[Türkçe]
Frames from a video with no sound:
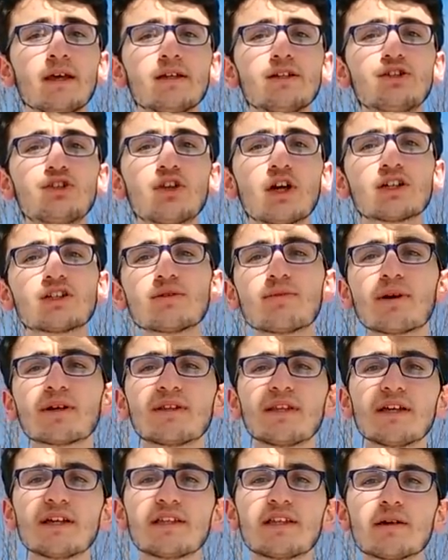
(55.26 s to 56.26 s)
İşte acaba
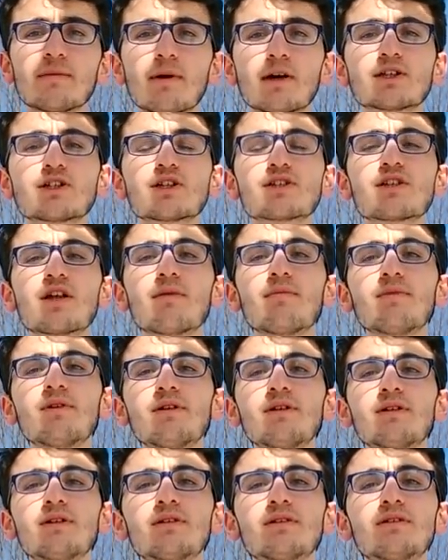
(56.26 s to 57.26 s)
TYT başlasam
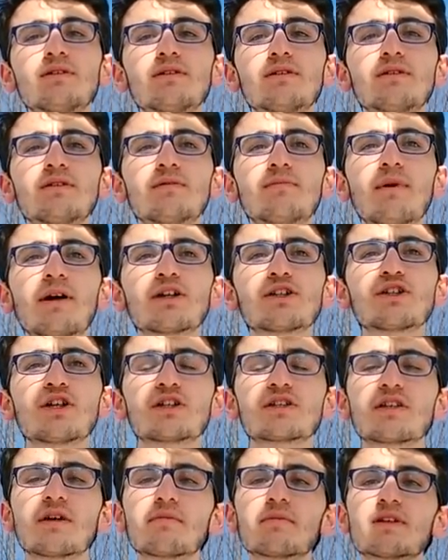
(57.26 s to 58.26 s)
mı, e,
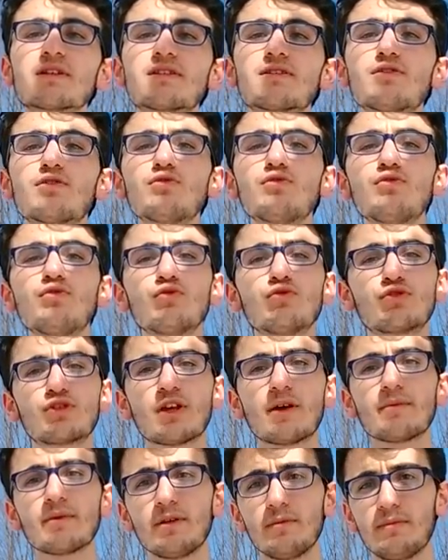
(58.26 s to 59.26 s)
başlarsam nasıl
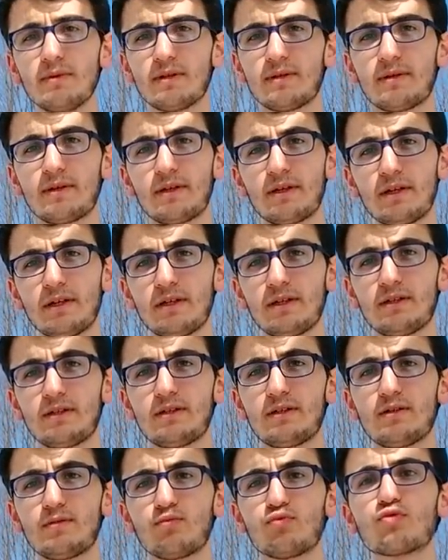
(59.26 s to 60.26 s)
yürütsem gibi
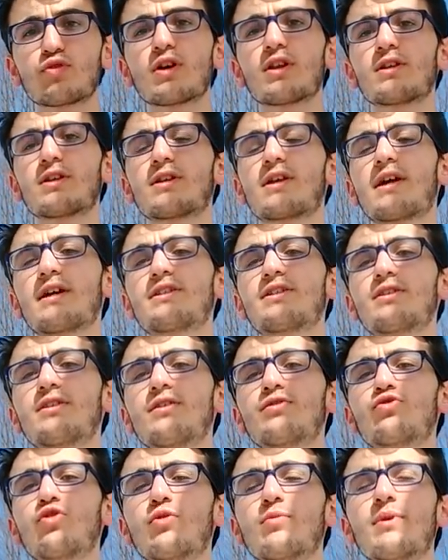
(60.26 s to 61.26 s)
e, buraları
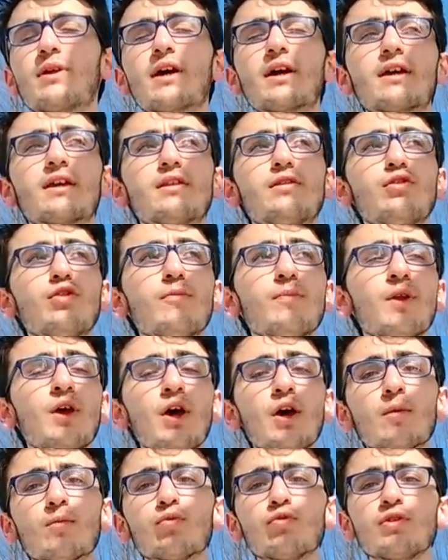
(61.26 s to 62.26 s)
gerçekten çok merak ediliyor.
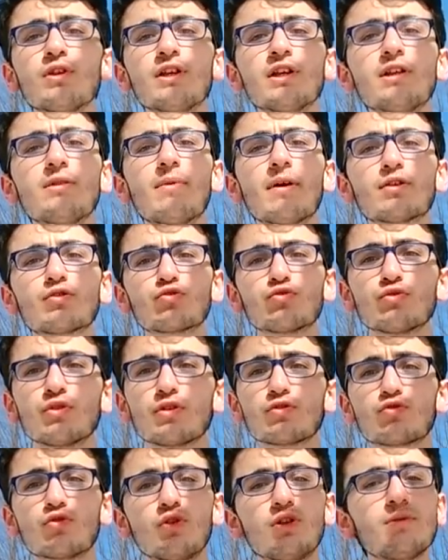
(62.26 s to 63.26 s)
Bununla ilgili ben
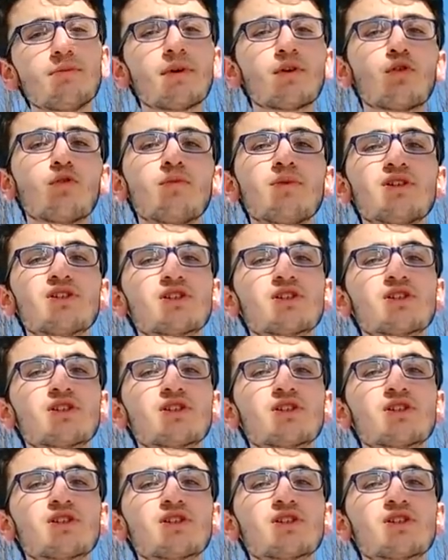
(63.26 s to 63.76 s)
şunları söyleyeyim. Ben 11.